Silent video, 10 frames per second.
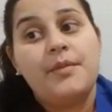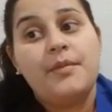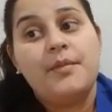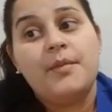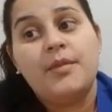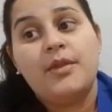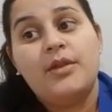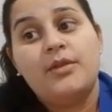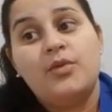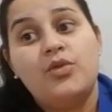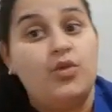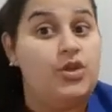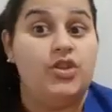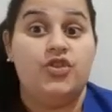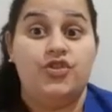Eu adoro a
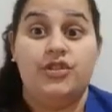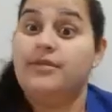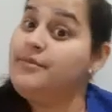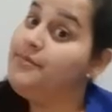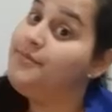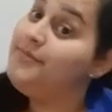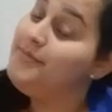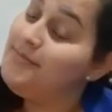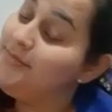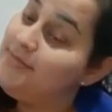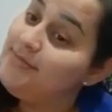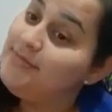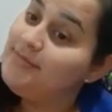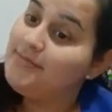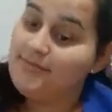noite. Eu
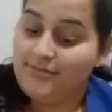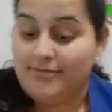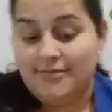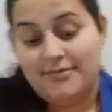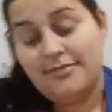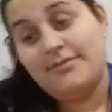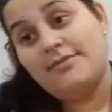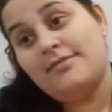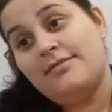adoro o dia.